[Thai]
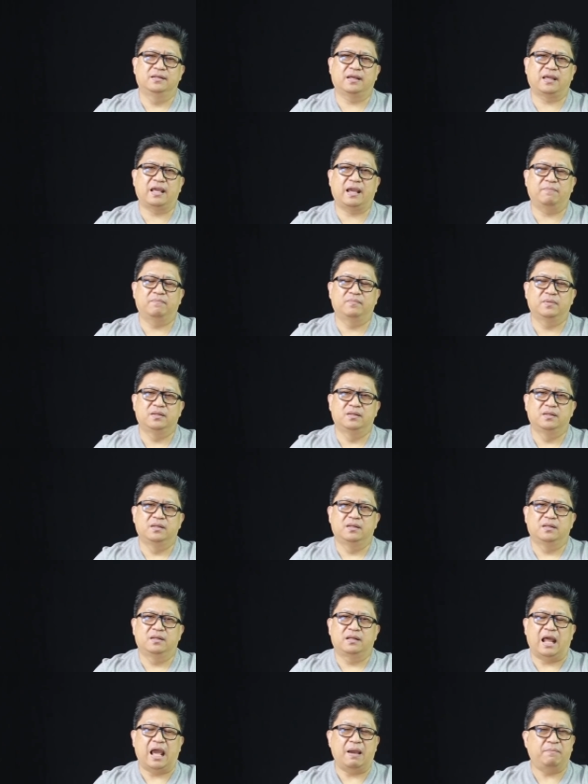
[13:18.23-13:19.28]
นะครับ
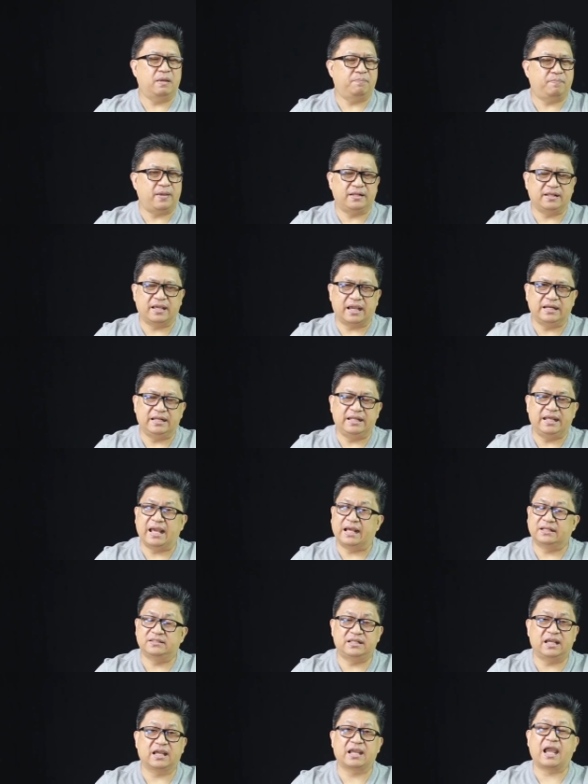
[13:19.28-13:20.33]
ถ้าไม่เป็นคดี
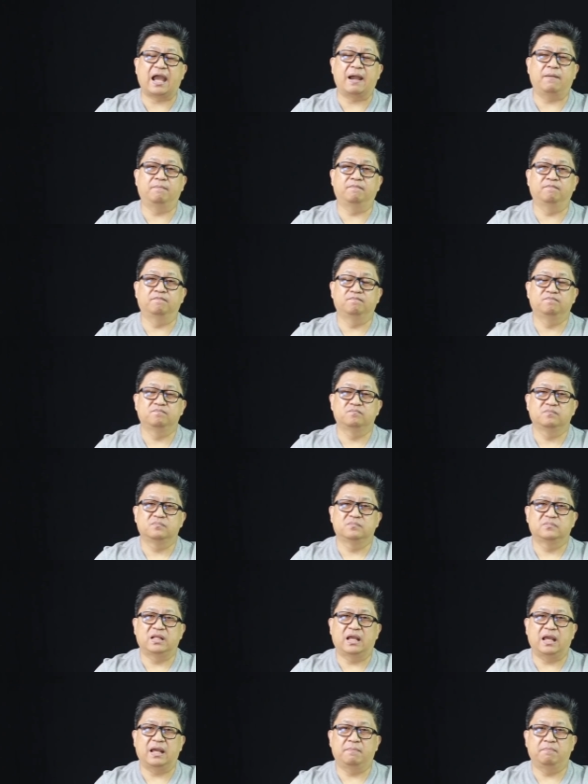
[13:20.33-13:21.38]
อาชญากรรม
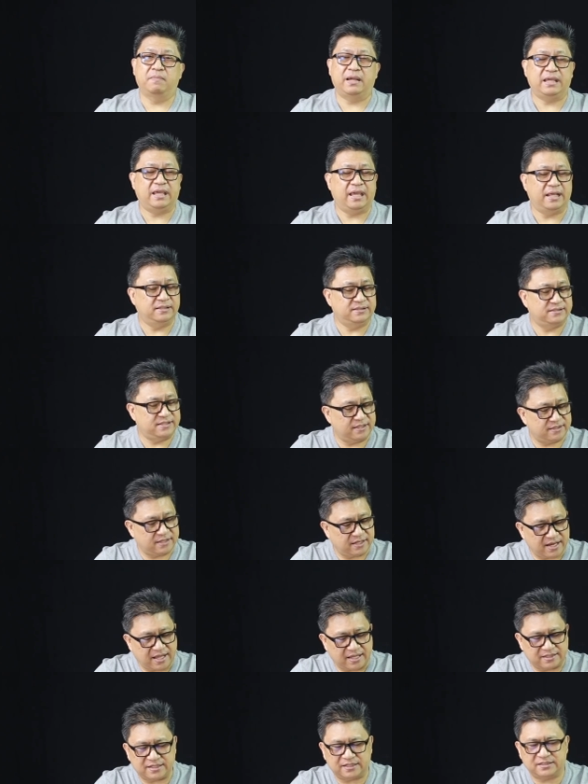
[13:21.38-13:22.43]
นะไม่เห็นเจต
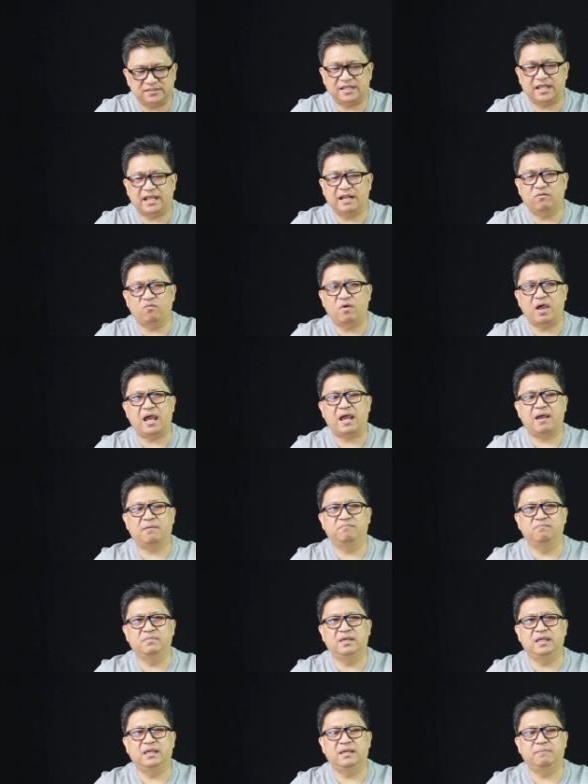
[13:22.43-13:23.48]
นาชัดเจนว่า
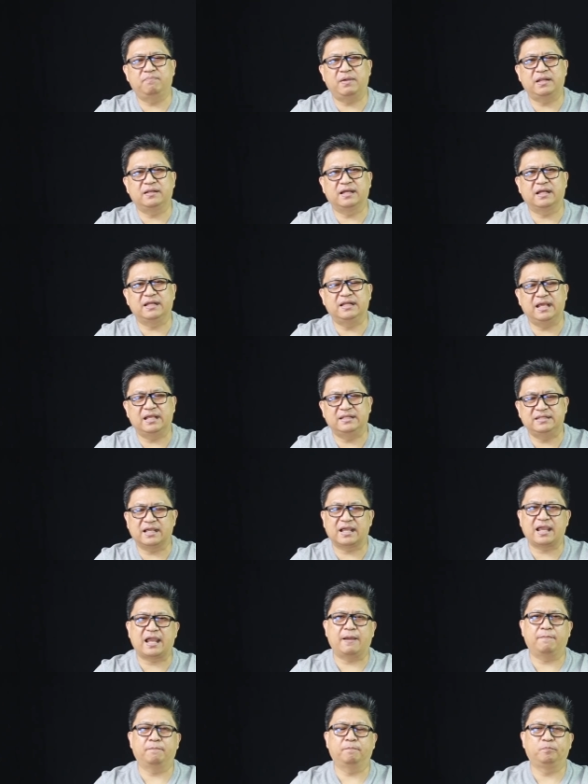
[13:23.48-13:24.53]
มีเป็นคดีอาชญา
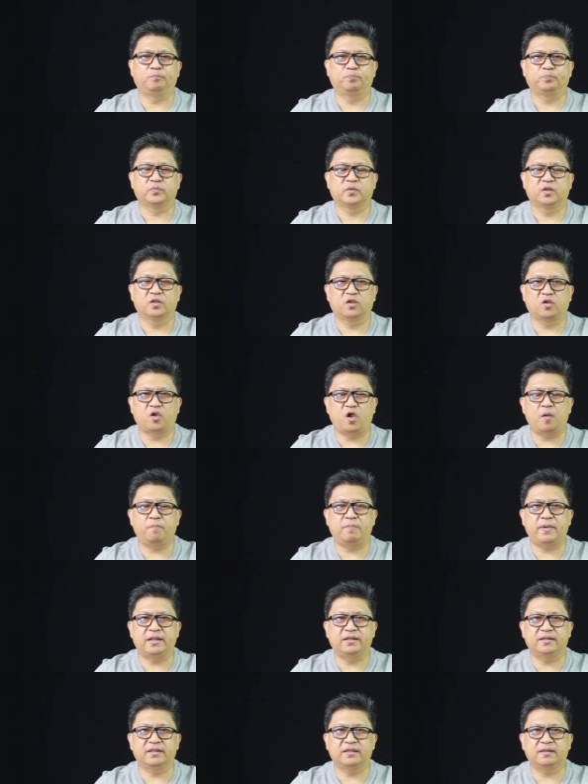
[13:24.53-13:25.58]
กรรม ก็
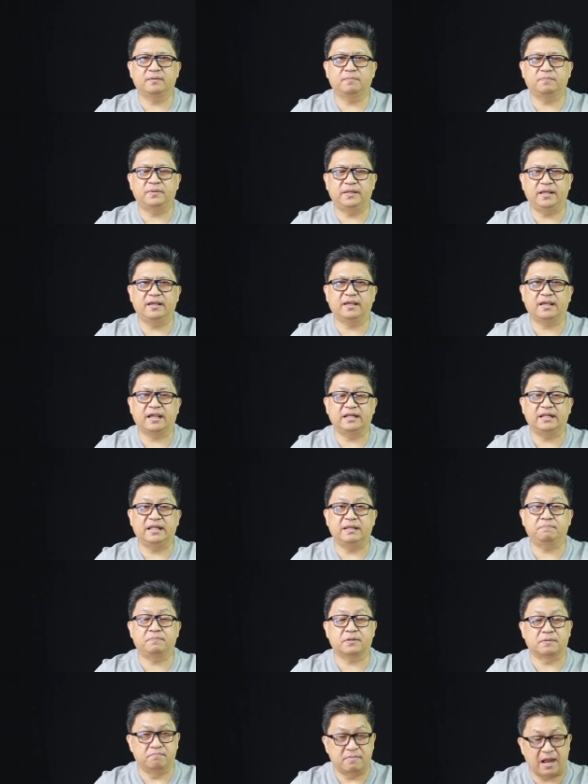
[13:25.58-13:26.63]
เป็นเพียงคดี
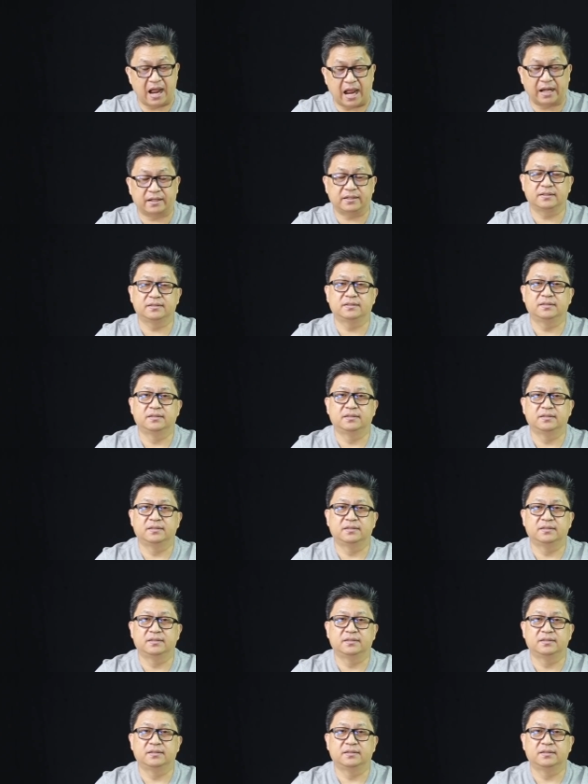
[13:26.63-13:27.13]
ประมาท